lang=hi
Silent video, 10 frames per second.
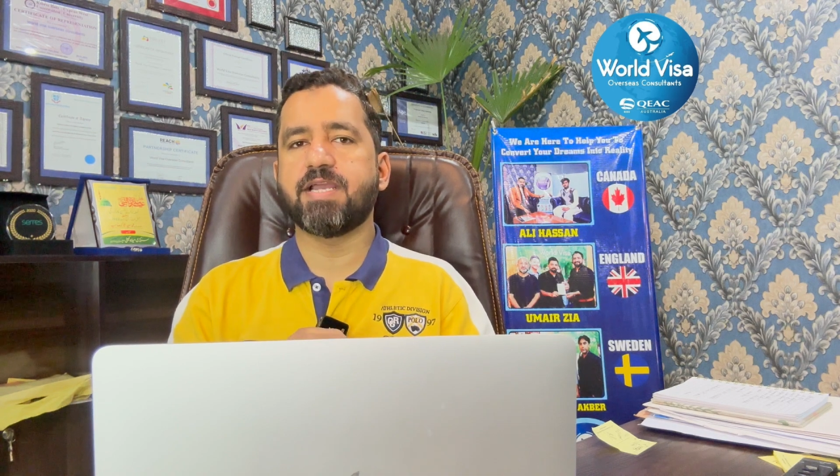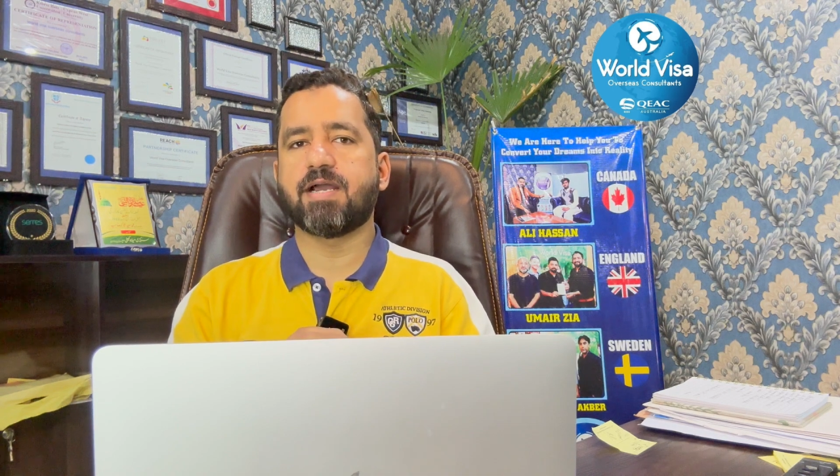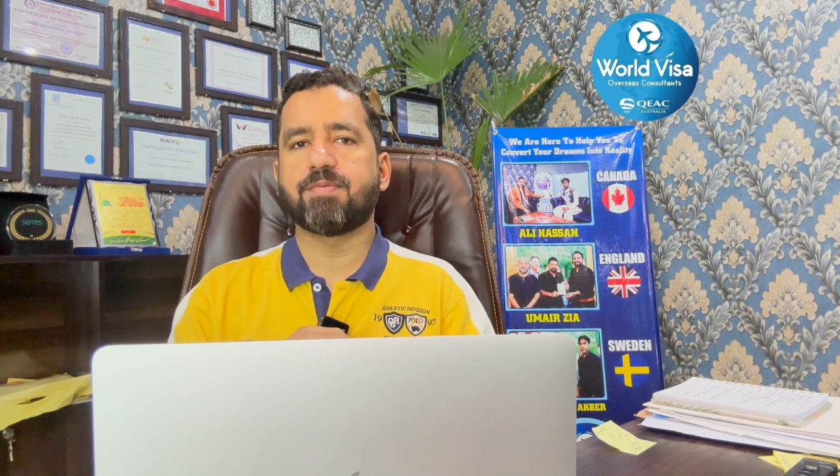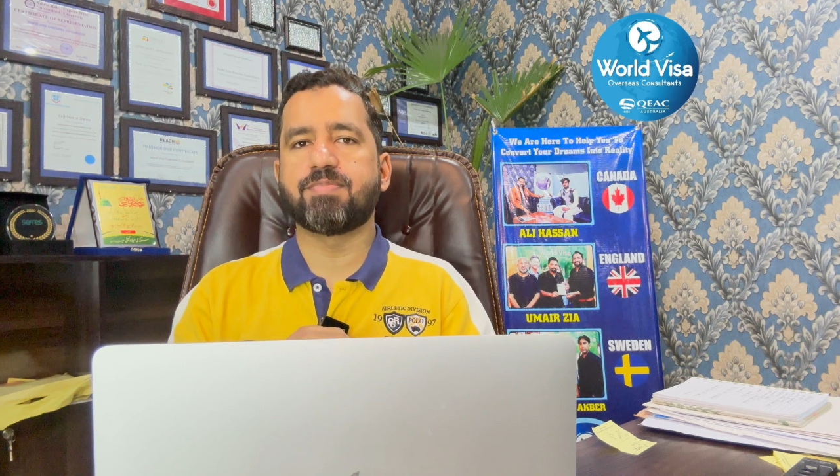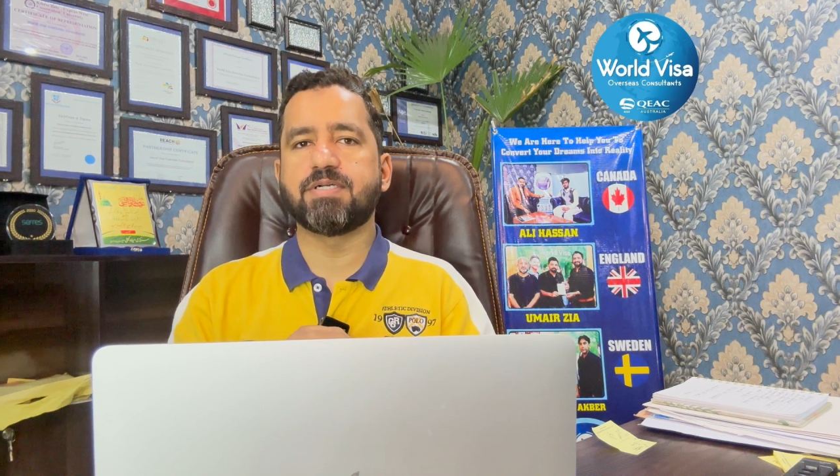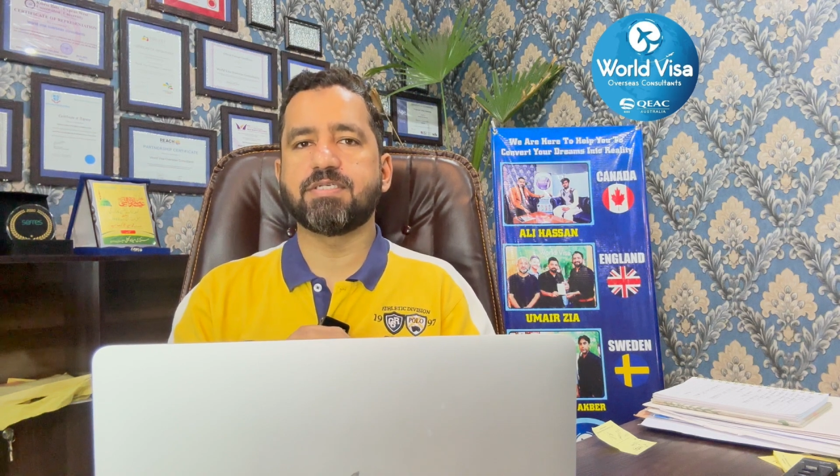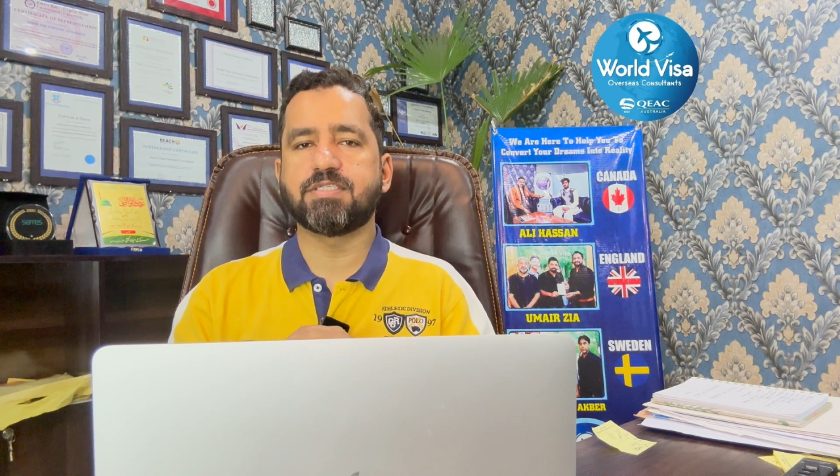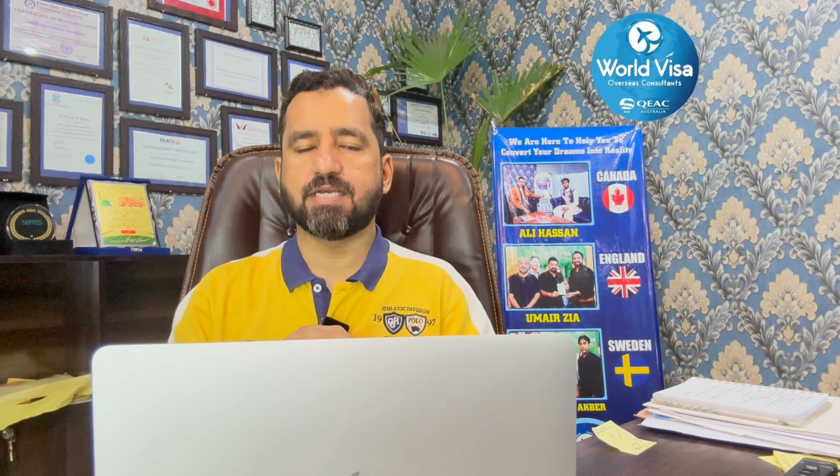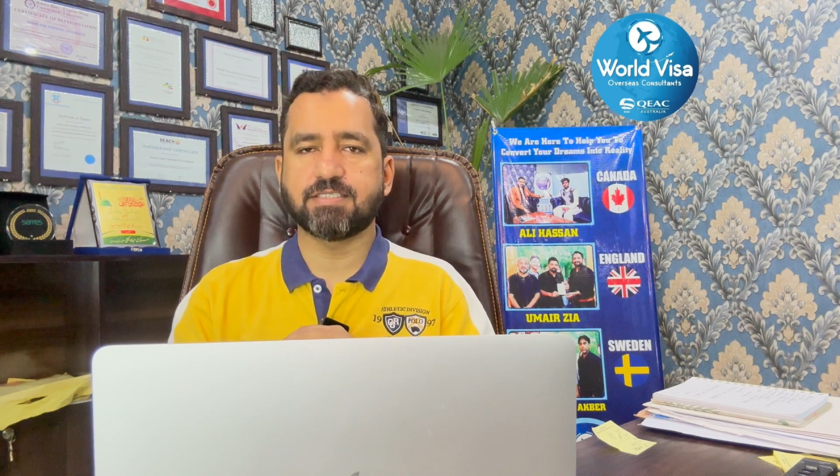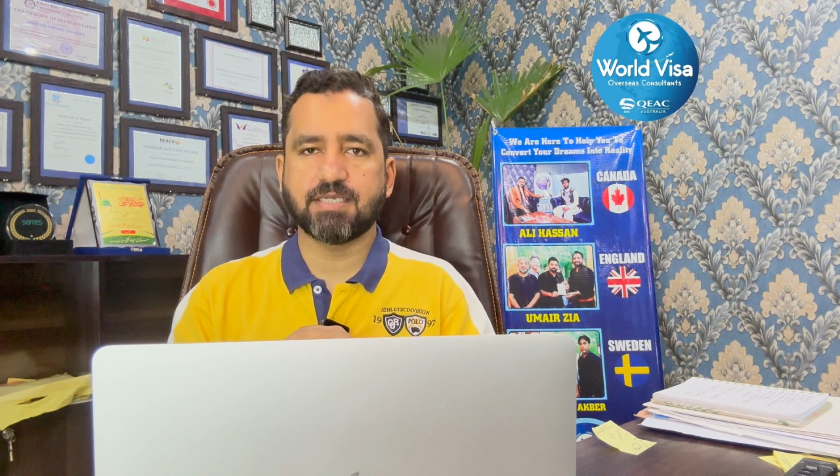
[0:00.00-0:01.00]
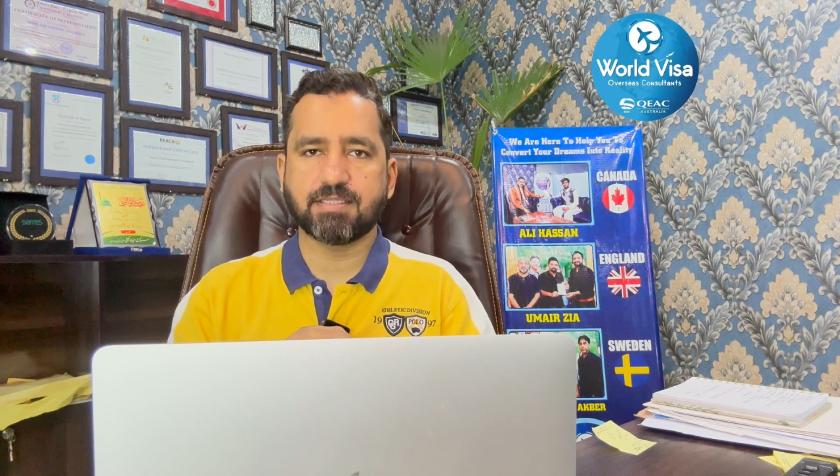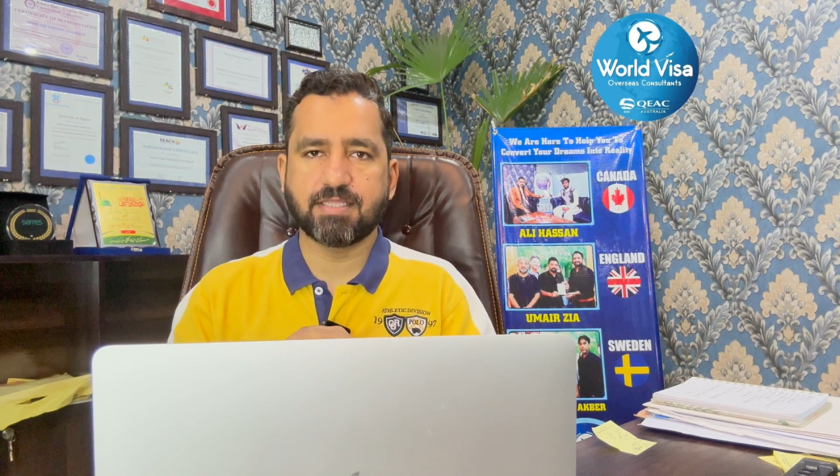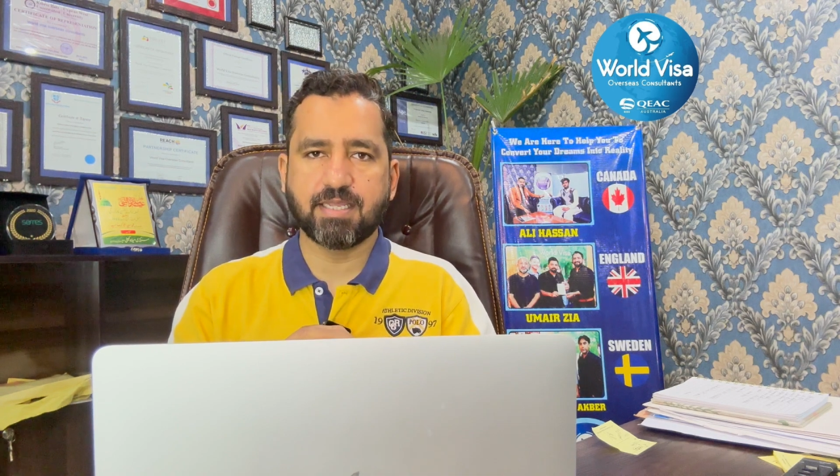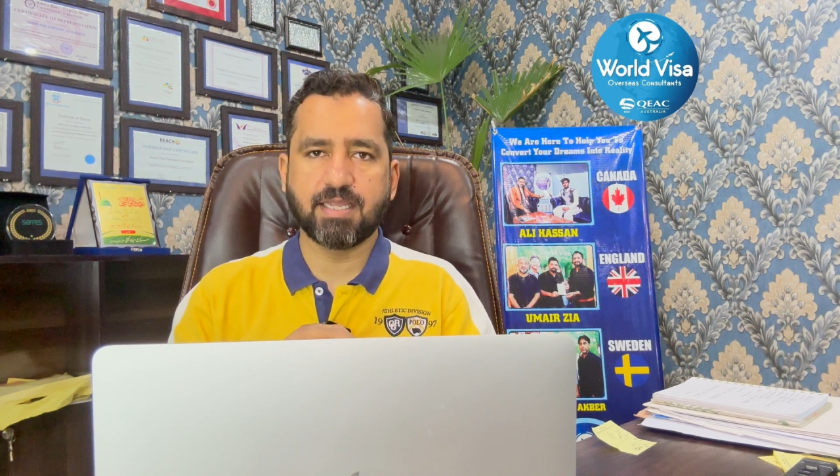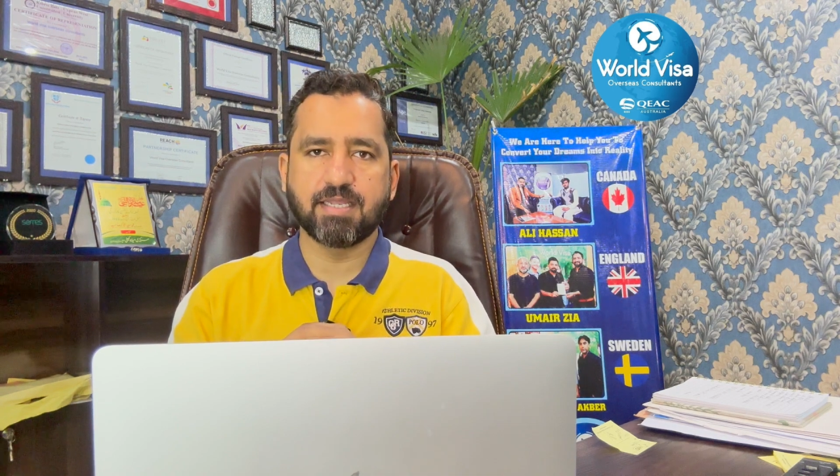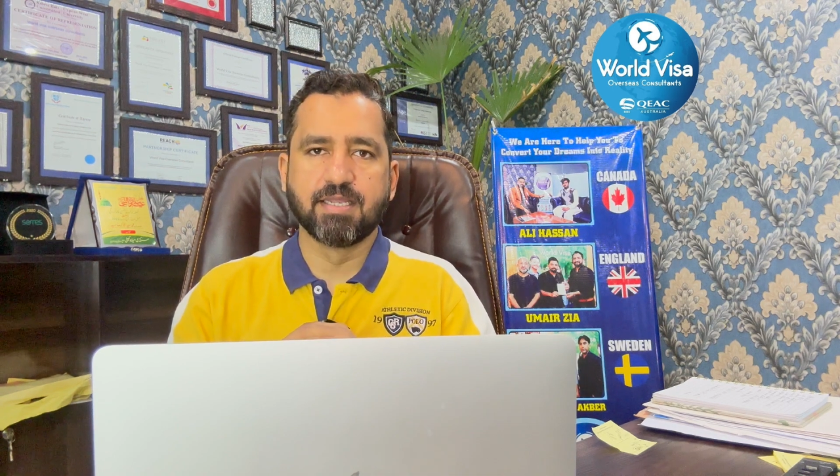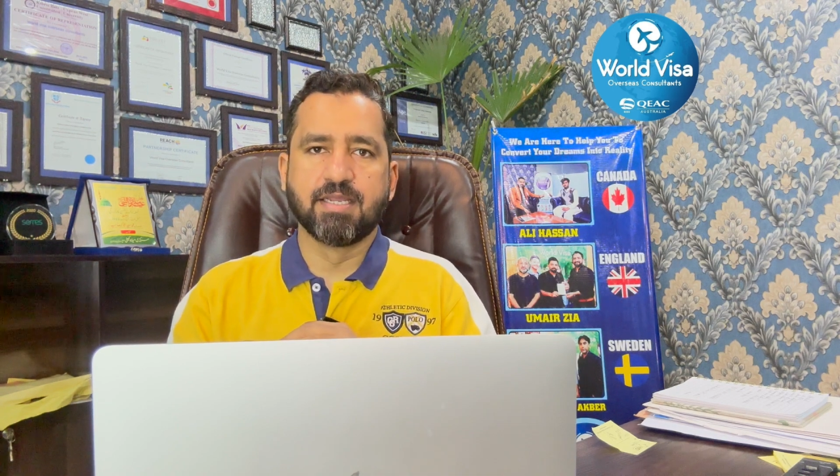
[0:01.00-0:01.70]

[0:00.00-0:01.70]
आप जा सकते हैं